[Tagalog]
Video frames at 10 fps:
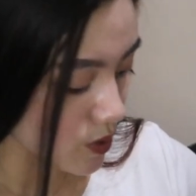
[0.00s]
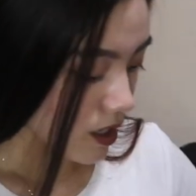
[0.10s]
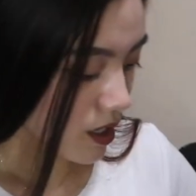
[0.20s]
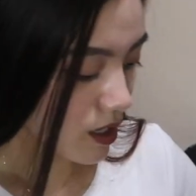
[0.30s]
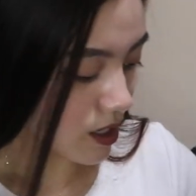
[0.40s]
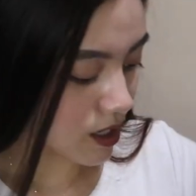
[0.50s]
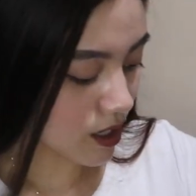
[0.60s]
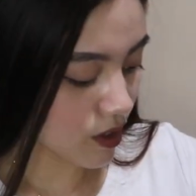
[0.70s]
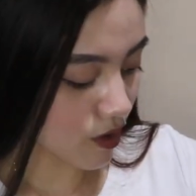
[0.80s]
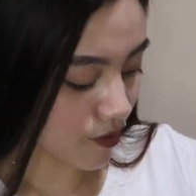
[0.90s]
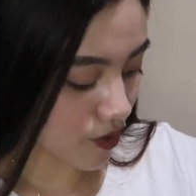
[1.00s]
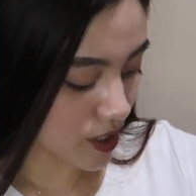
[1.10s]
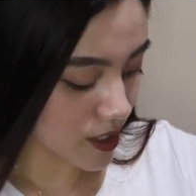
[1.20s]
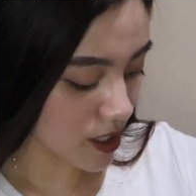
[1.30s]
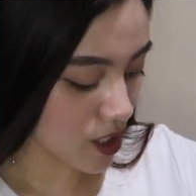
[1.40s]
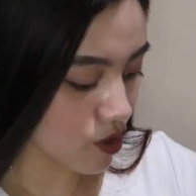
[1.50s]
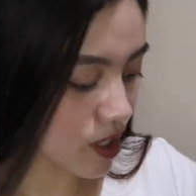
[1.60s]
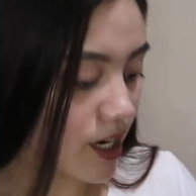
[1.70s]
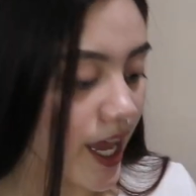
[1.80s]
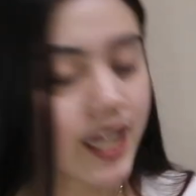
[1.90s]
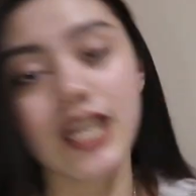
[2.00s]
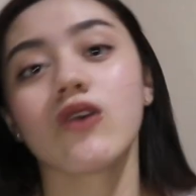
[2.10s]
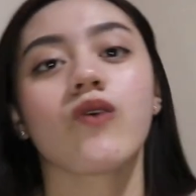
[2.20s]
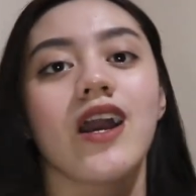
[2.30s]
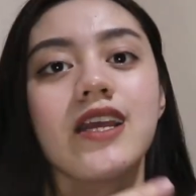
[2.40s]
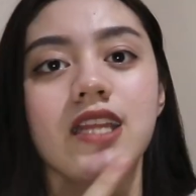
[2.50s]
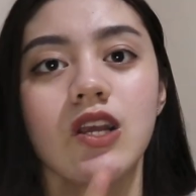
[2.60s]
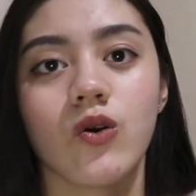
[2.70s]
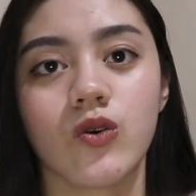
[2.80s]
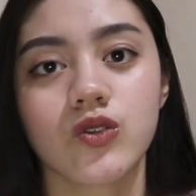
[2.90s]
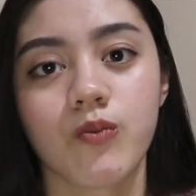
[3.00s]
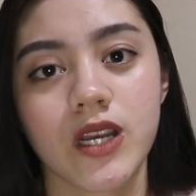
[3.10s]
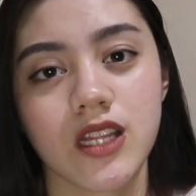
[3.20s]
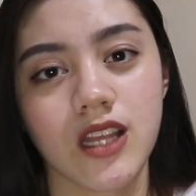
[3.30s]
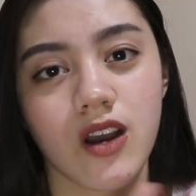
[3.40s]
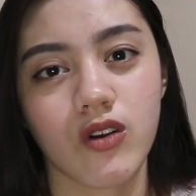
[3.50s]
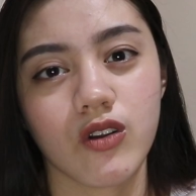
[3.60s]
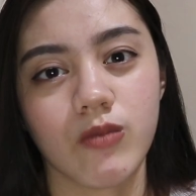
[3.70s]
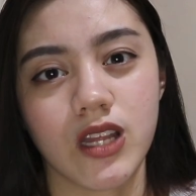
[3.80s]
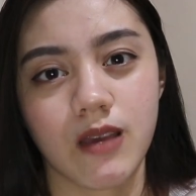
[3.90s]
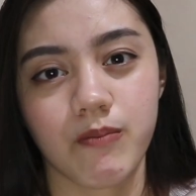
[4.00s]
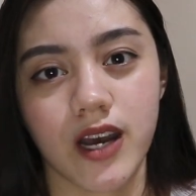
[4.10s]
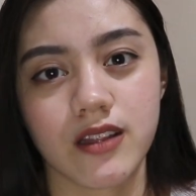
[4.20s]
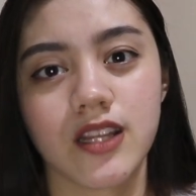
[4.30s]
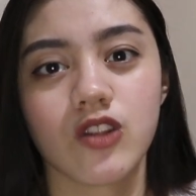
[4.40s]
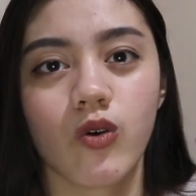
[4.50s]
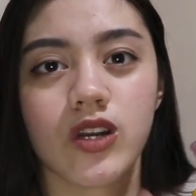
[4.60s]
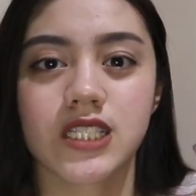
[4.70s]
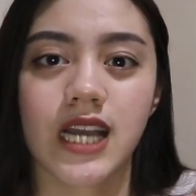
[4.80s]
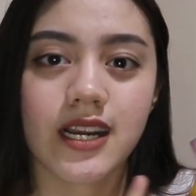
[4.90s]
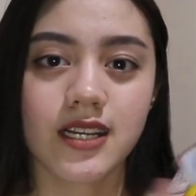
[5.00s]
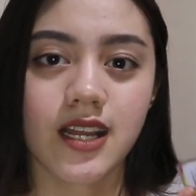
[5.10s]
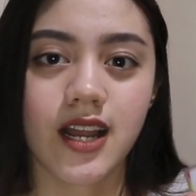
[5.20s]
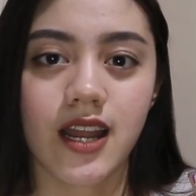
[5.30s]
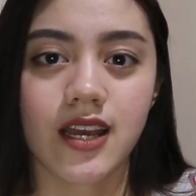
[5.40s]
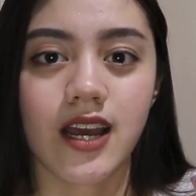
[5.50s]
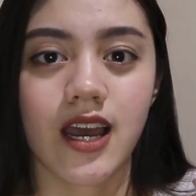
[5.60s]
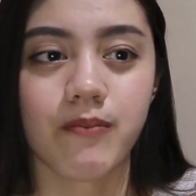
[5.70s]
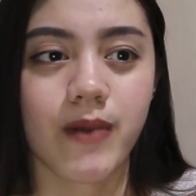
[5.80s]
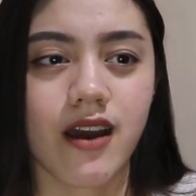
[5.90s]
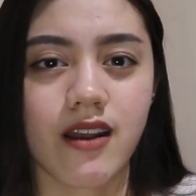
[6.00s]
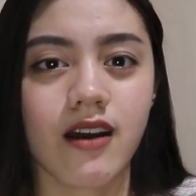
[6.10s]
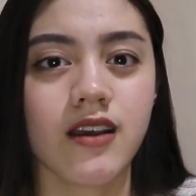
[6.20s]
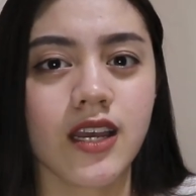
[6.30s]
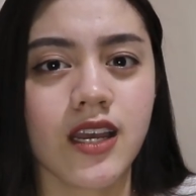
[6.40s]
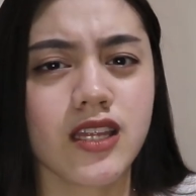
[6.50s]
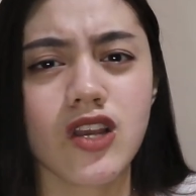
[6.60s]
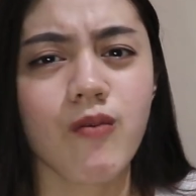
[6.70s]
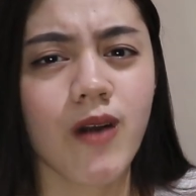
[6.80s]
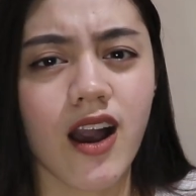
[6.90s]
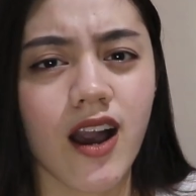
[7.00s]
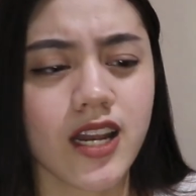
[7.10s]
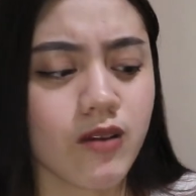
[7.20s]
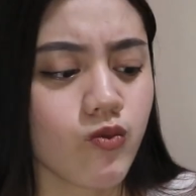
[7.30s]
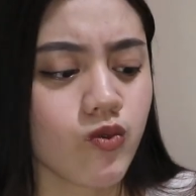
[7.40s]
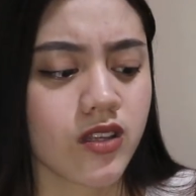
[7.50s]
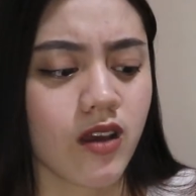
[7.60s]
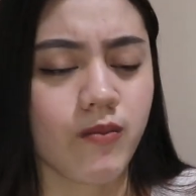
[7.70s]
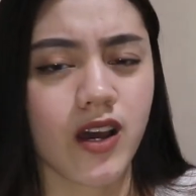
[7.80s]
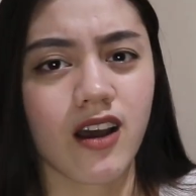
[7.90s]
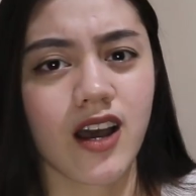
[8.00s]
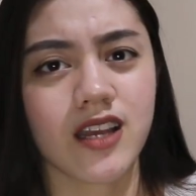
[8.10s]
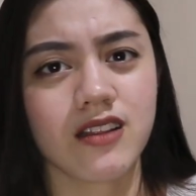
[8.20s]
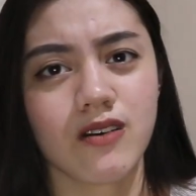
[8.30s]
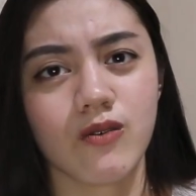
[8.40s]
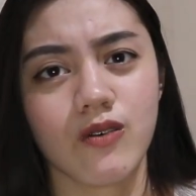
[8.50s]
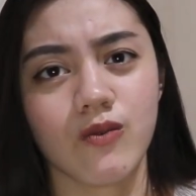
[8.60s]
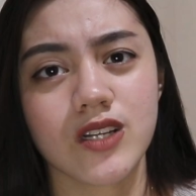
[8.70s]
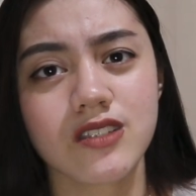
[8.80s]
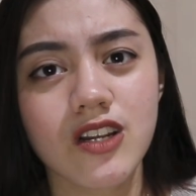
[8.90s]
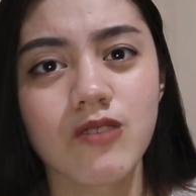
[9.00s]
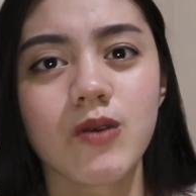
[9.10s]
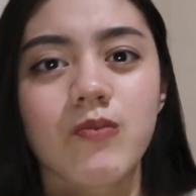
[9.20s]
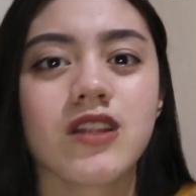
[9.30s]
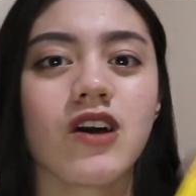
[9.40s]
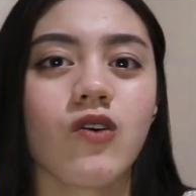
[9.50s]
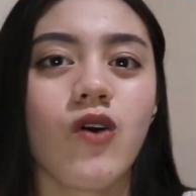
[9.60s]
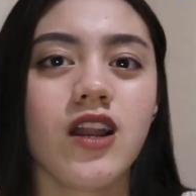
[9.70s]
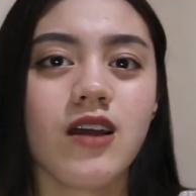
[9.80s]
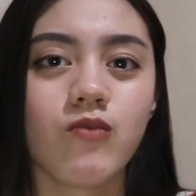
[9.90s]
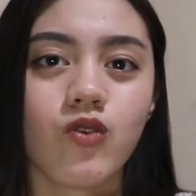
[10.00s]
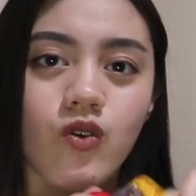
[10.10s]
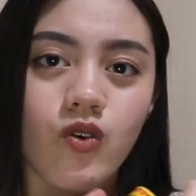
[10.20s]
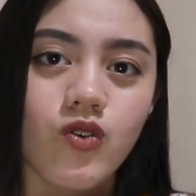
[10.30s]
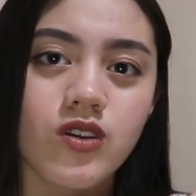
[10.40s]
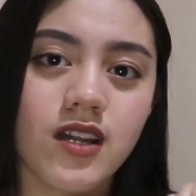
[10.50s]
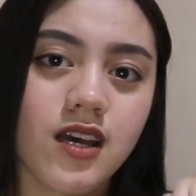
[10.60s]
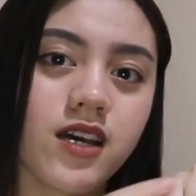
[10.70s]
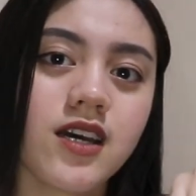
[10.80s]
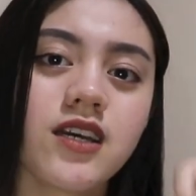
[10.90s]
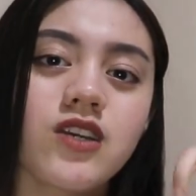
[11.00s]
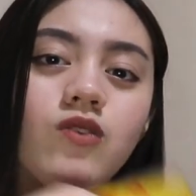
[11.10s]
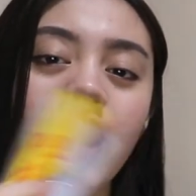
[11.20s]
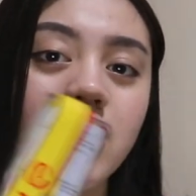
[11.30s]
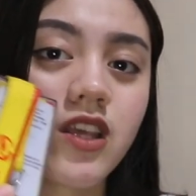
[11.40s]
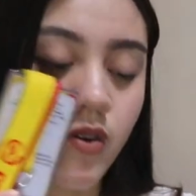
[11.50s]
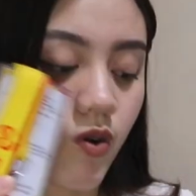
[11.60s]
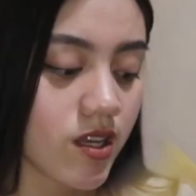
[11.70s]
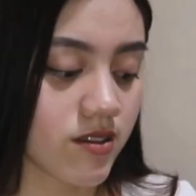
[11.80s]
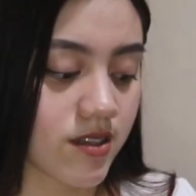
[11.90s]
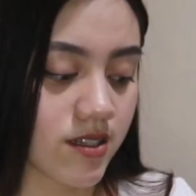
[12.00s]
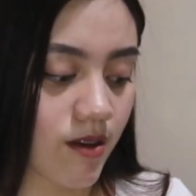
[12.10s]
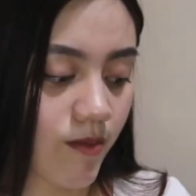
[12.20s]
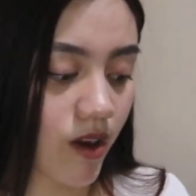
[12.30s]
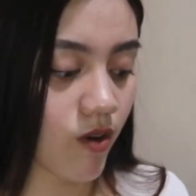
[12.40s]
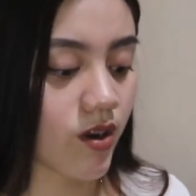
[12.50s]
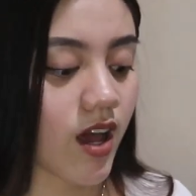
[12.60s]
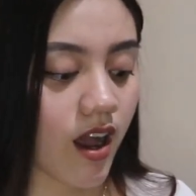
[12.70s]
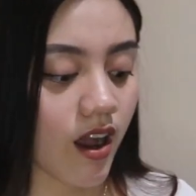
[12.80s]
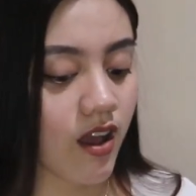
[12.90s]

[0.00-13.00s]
And of course, nandito rin lagi yung ID ko. So pag hindi ako lumilipad, dito ko na siya agad nilalagay para hindi ko makakalimutan. Para kahit na once na lumipad ako, alam ko na yung ID ko is nasa bag ko lang.